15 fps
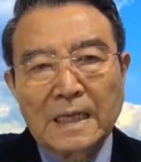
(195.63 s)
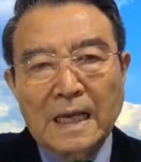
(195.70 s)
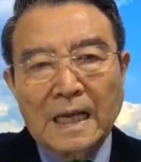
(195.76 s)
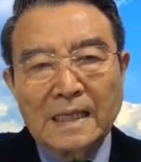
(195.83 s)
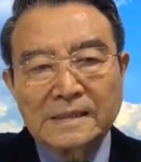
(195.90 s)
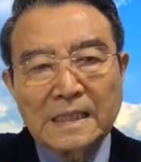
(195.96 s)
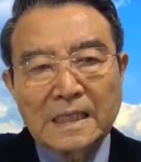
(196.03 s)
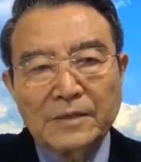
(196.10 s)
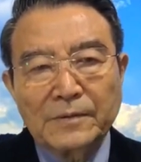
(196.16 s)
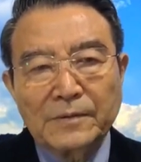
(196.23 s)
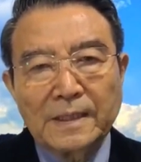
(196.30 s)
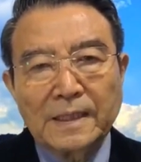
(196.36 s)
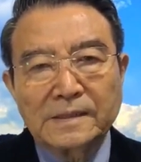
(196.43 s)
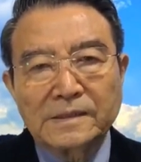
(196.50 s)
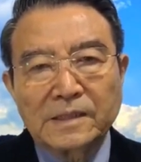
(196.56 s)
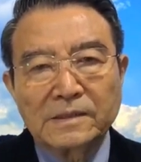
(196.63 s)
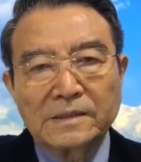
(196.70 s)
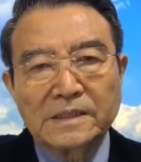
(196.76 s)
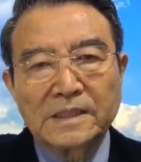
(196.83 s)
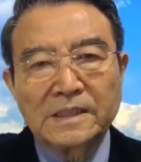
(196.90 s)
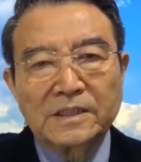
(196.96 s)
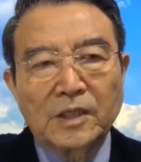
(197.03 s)
한 장관의
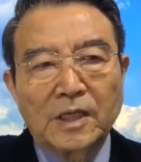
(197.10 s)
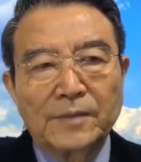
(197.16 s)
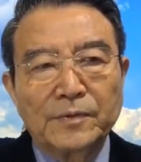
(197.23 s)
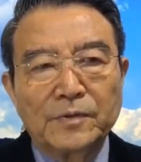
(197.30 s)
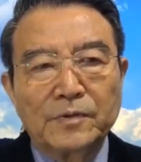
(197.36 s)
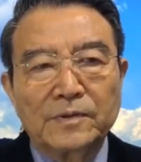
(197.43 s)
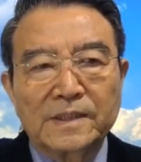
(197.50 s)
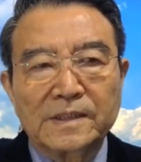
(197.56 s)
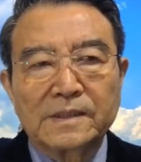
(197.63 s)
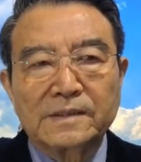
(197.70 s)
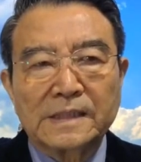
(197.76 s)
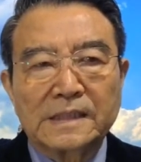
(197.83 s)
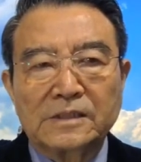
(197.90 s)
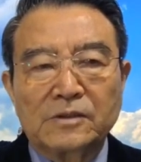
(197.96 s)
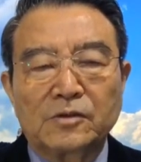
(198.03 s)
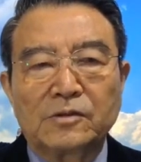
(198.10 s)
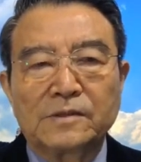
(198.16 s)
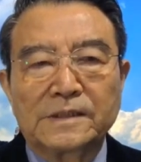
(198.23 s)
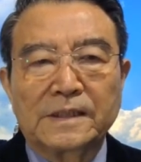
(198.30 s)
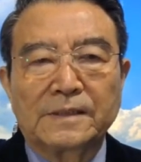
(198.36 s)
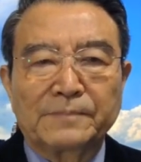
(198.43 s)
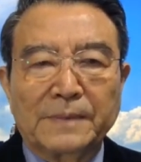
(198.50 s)
정치 데뷔를 기정사실로
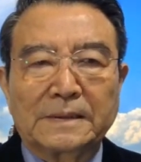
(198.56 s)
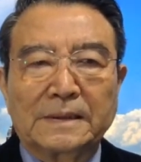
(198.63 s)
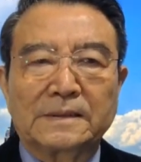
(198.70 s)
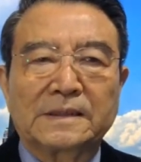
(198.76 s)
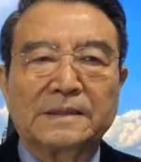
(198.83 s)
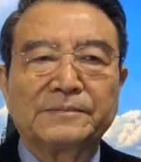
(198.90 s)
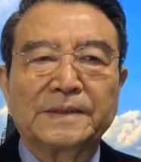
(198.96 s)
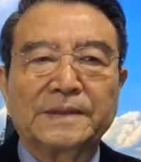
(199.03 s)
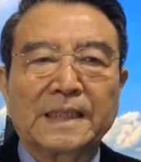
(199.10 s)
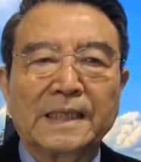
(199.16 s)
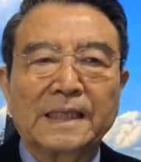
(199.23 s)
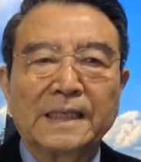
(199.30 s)
이제 받아들입니다.